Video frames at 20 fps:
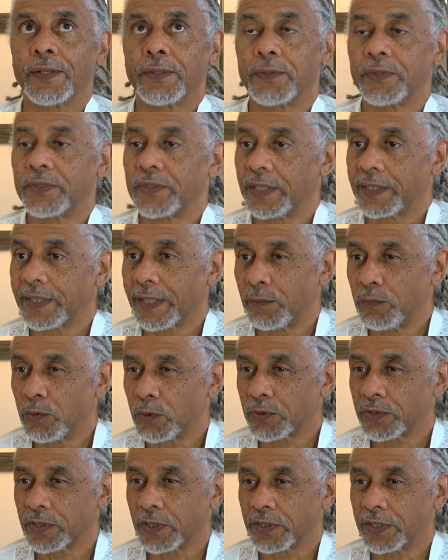de cet
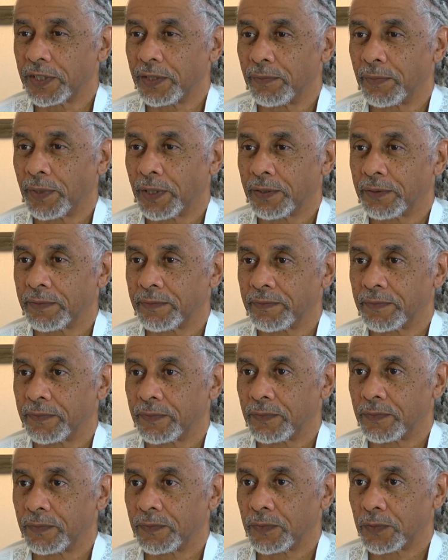amour-sentiment,
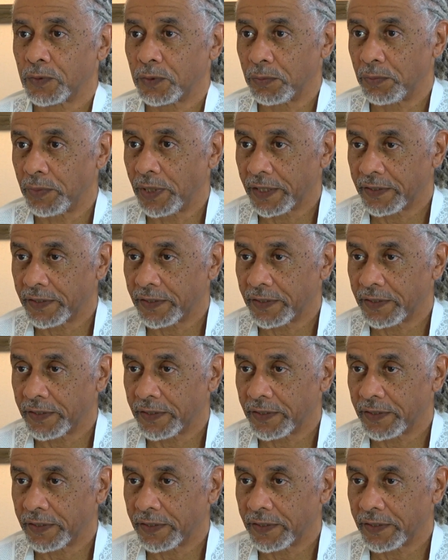soumis